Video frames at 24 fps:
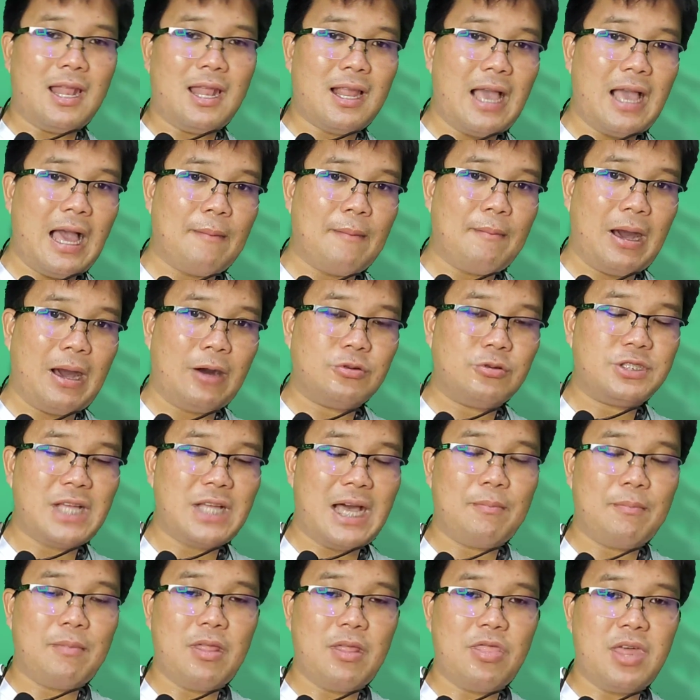รียญการเผา
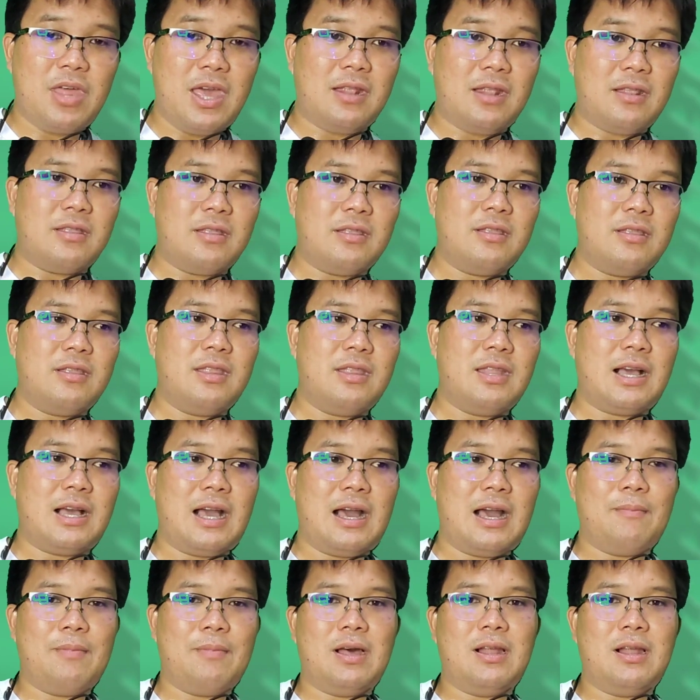สามเปอร์เซ็นต์ นะ
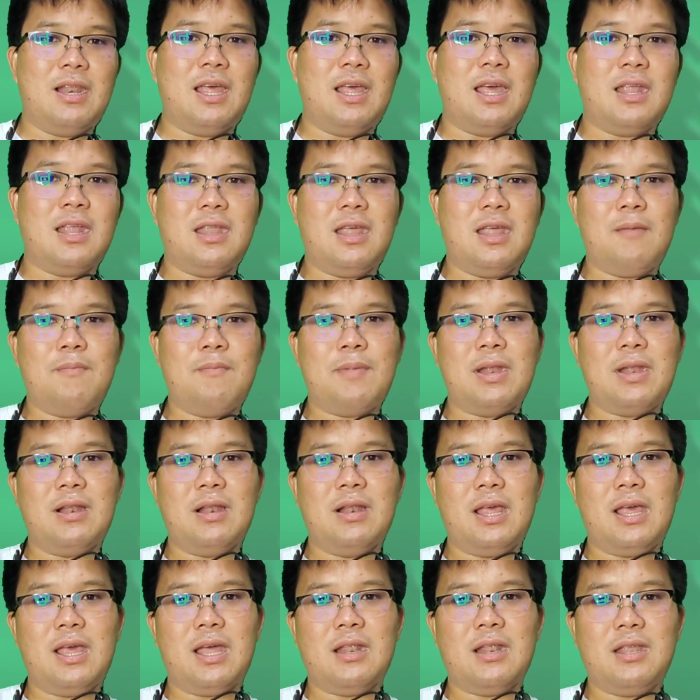ครับและเหรียญนี้เป็น
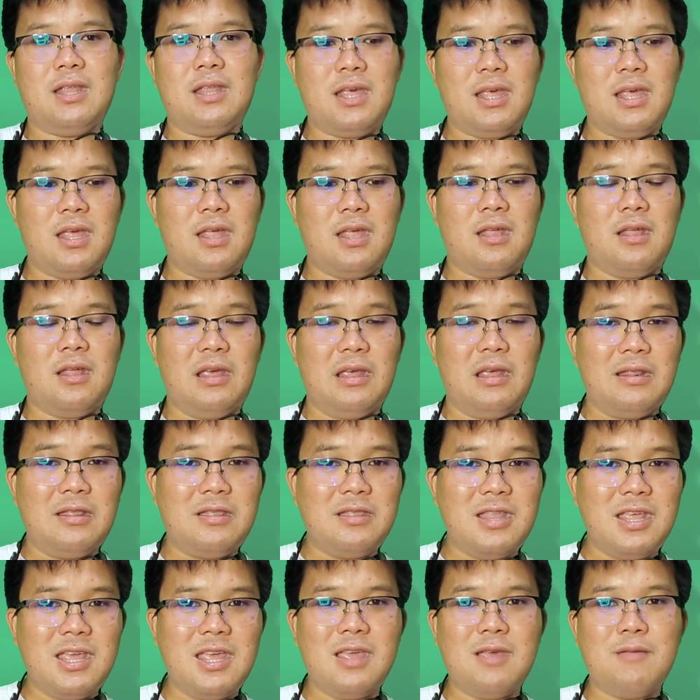เหรียญที่
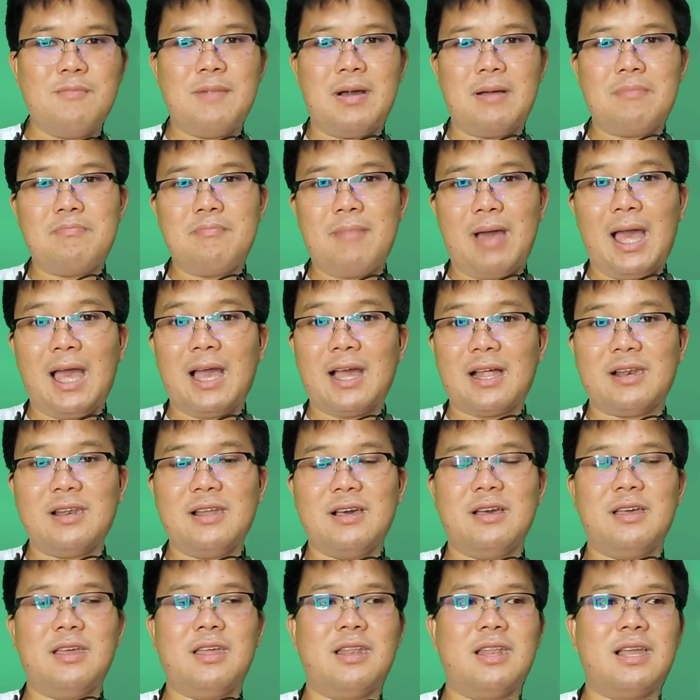ดีมา
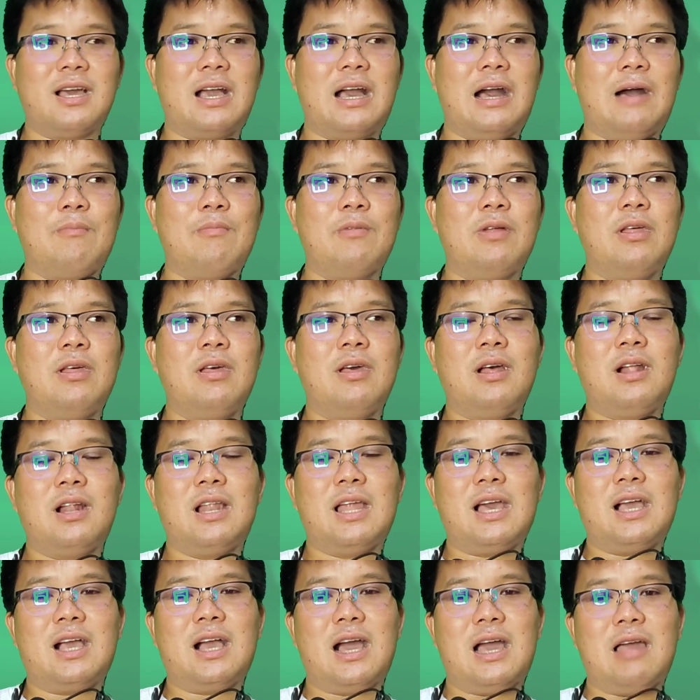กๆเลยนะครับ
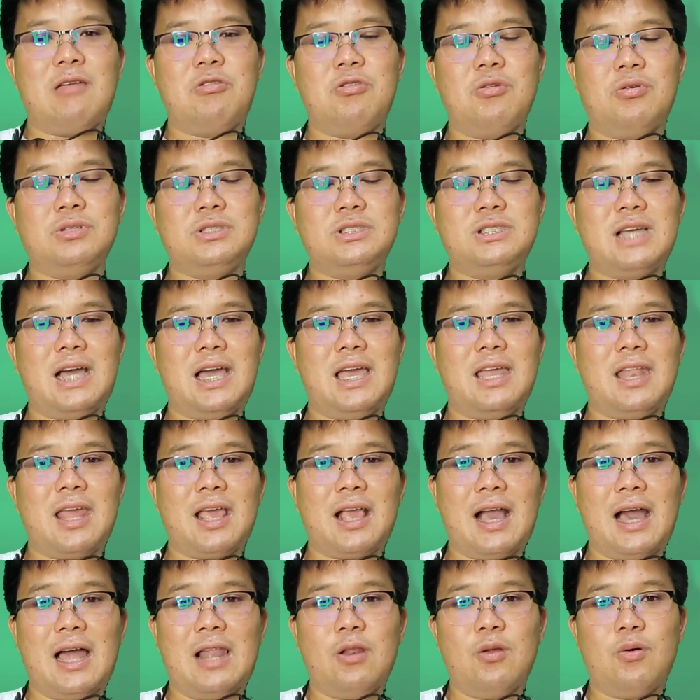และใครสนใจ
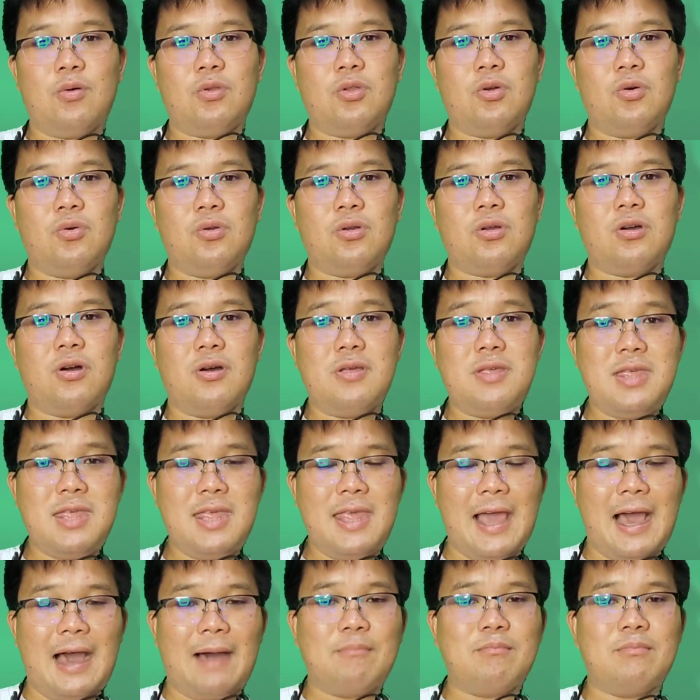ในการลงทุนก็
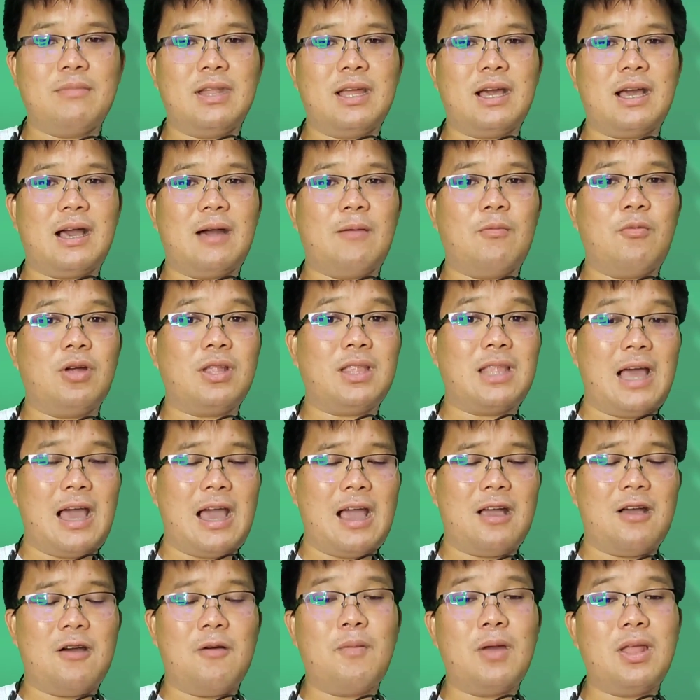ย้ำนะครับว่า
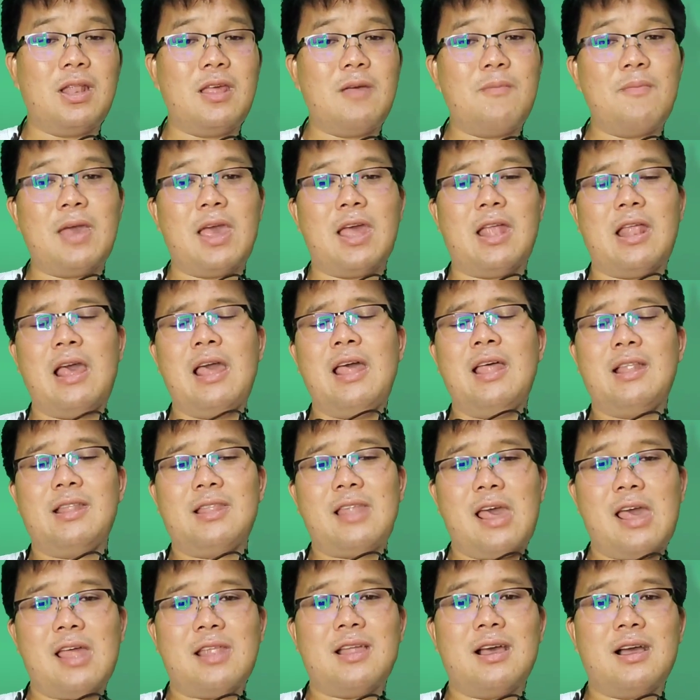ทักเข้าไปที่เพจ
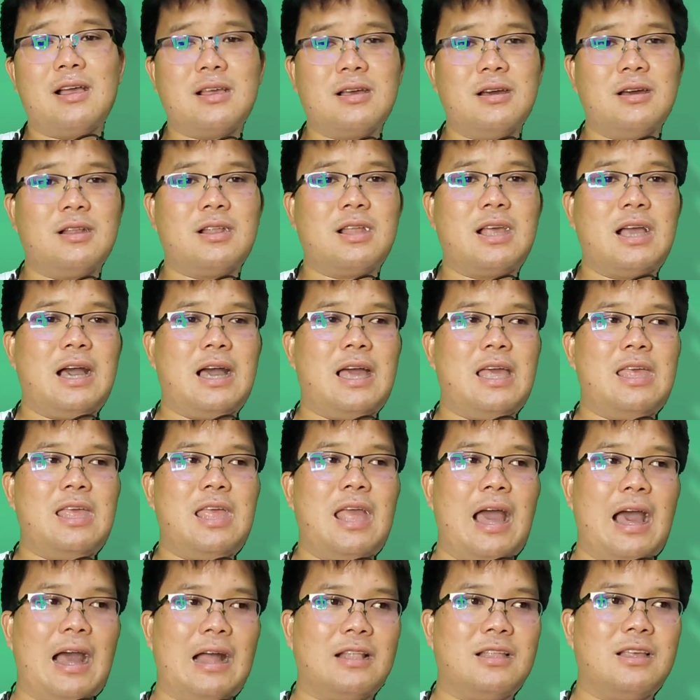แต่ถ้าเกิดใคร
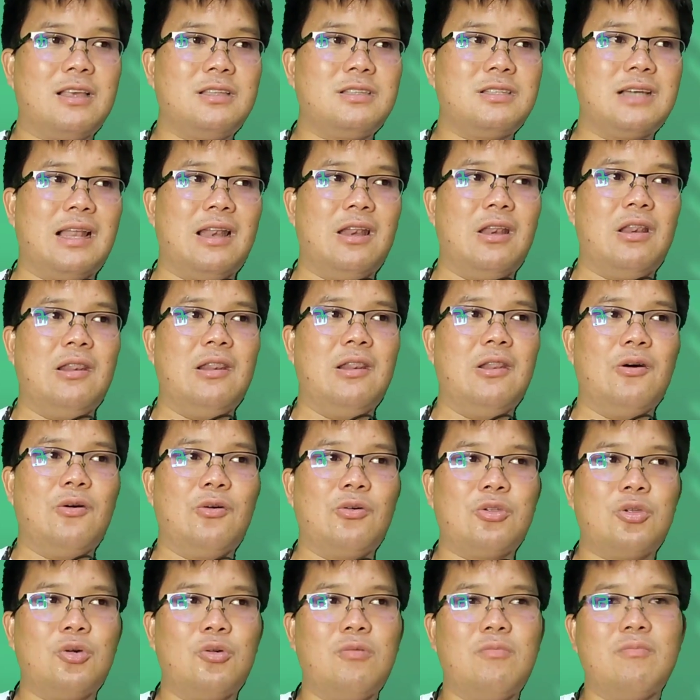อยากที่จะล
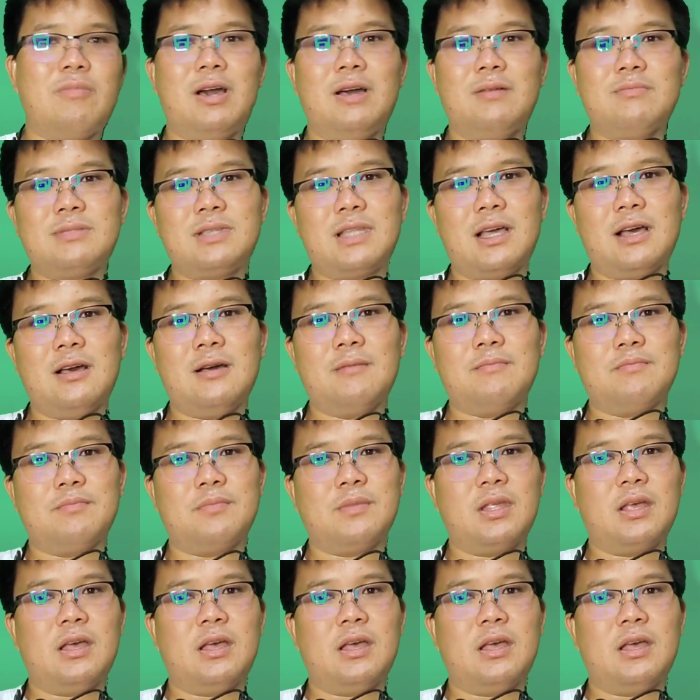งทุนเพิ่มเติม